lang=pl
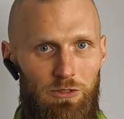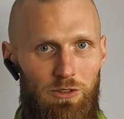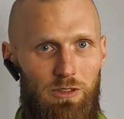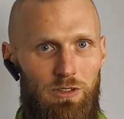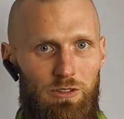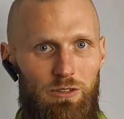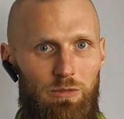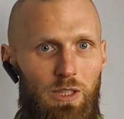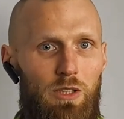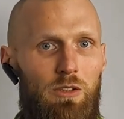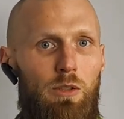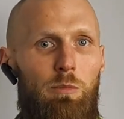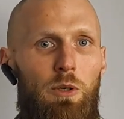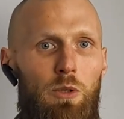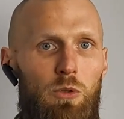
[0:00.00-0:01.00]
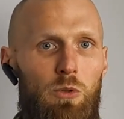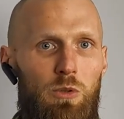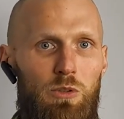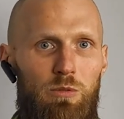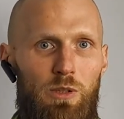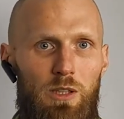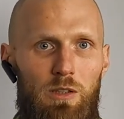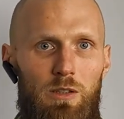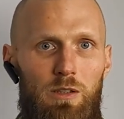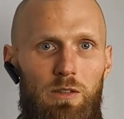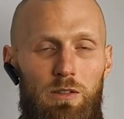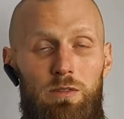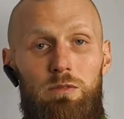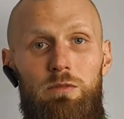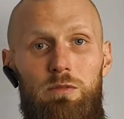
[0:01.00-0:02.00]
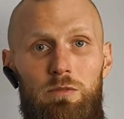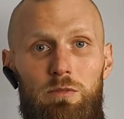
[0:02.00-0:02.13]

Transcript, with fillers: czyli złego doboru, złego